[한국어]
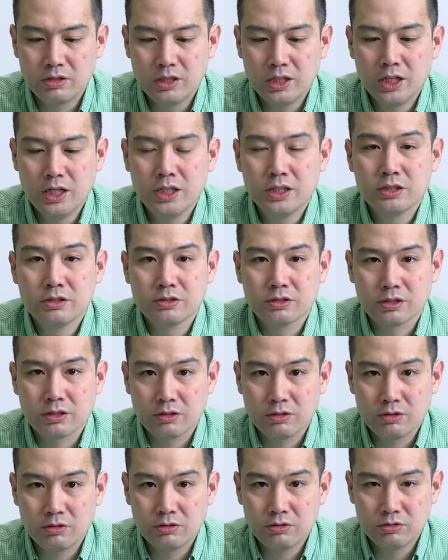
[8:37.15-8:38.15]
1,
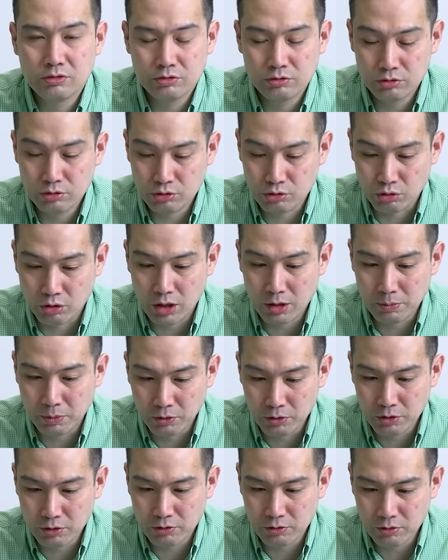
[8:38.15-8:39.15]
2등으로 좋아
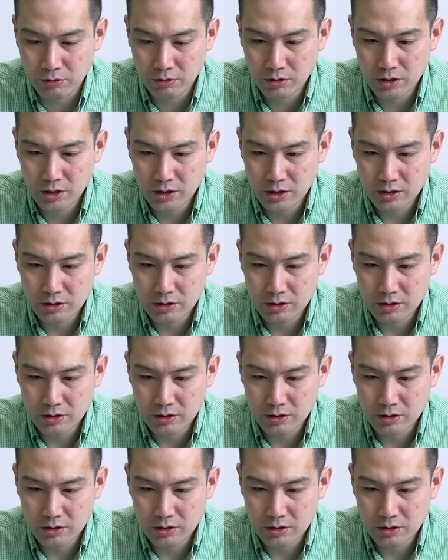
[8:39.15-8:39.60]
보이고